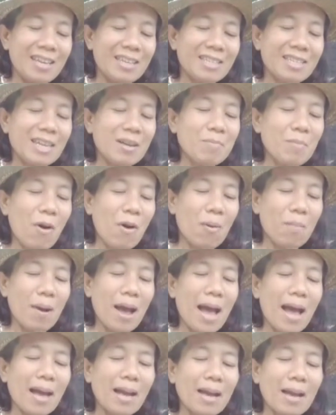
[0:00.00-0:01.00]
ซึ่งเหมาะ
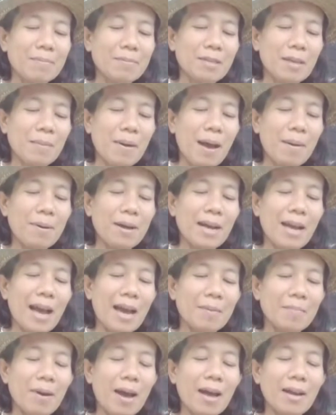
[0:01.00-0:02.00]
มากกับสภาพอากา
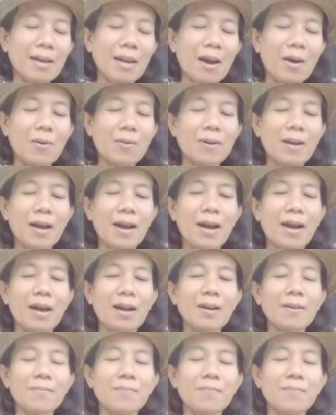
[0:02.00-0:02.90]
ศบ้านเรานะคะ